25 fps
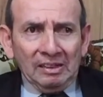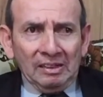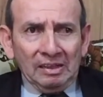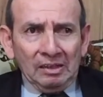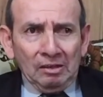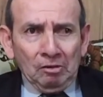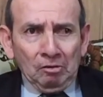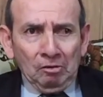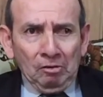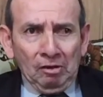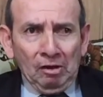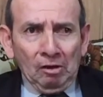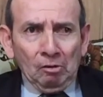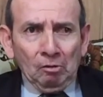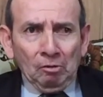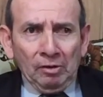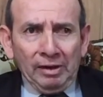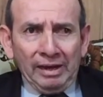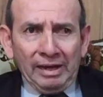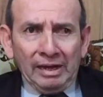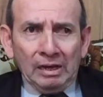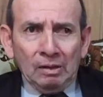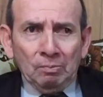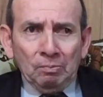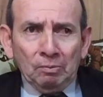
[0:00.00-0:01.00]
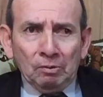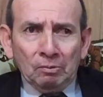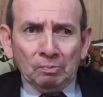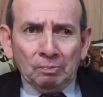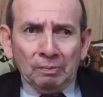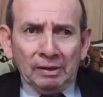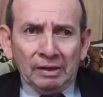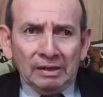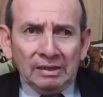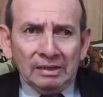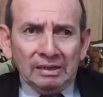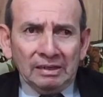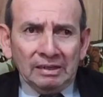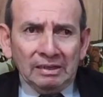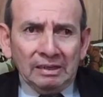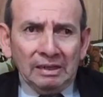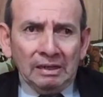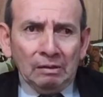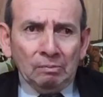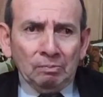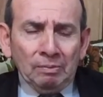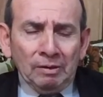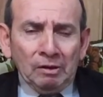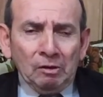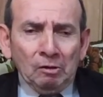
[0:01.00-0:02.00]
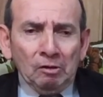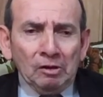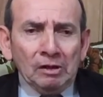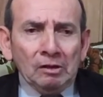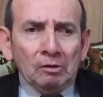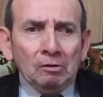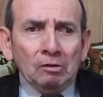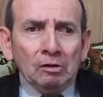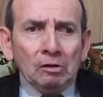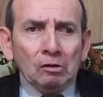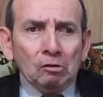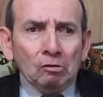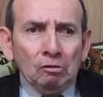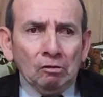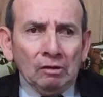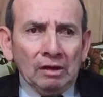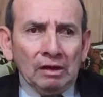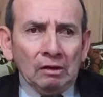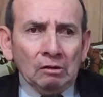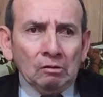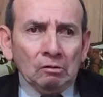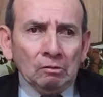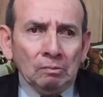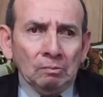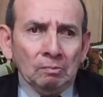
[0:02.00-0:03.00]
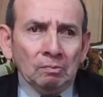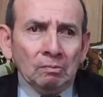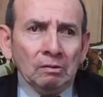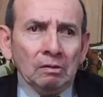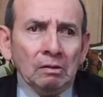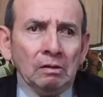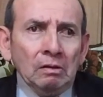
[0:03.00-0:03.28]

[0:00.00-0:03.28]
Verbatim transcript: señora Loera por parte del periódico El Zócalo.